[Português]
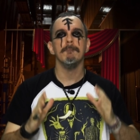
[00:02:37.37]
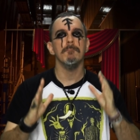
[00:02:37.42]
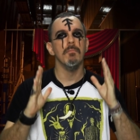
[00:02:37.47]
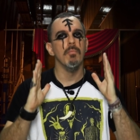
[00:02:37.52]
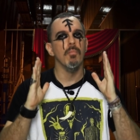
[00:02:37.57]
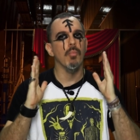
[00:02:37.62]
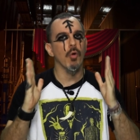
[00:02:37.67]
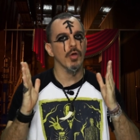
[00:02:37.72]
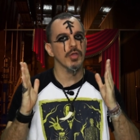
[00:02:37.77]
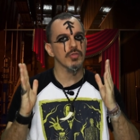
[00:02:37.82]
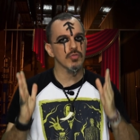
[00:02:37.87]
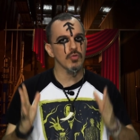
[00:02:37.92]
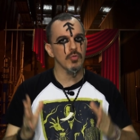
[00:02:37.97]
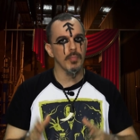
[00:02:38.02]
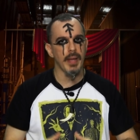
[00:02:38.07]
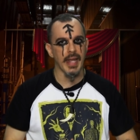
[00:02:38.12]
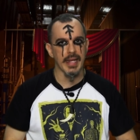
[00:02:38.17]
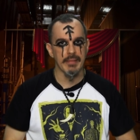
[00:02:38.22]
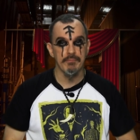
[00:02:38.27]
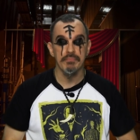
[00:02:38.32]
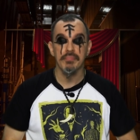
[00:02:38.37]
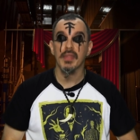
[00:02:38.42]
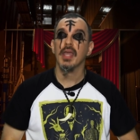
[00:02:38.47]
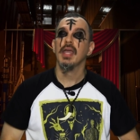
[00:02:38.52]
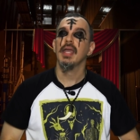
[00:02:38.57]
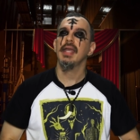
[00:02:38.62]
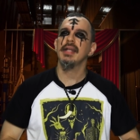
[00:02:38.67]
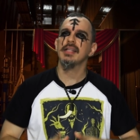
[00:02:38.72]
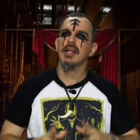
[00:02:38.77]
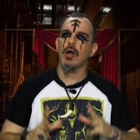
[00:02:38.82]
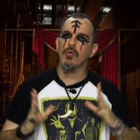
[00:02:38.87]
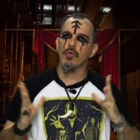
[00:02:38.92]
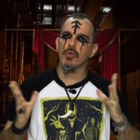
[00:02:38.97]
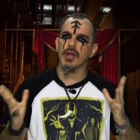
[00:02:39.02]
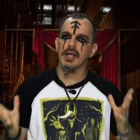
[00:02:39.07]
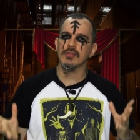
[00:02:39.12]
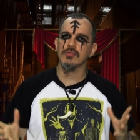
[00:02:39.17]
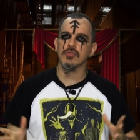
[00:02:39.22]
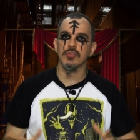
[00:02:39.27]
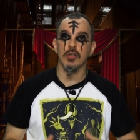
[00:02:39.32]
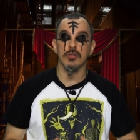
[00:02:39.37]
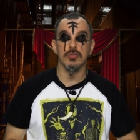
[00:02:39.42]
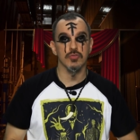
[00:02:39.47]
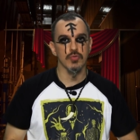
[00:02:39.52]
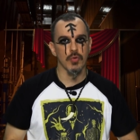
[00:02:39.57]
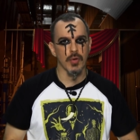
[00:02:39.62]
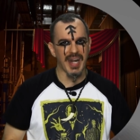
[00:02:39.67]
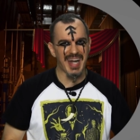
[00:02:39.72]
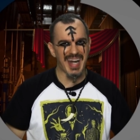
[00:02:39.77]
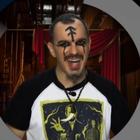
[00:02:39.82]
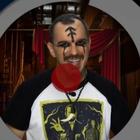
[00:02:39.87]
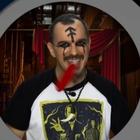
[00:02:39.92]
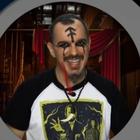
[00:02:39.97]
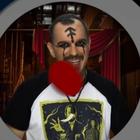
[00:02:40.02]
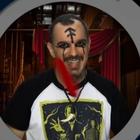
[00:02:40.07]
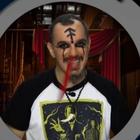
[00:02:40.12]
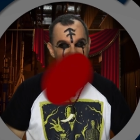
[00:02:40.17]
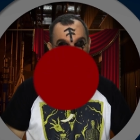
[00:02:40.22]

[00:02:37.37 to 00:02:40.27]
muito bem. Inaugurando o nosso ranking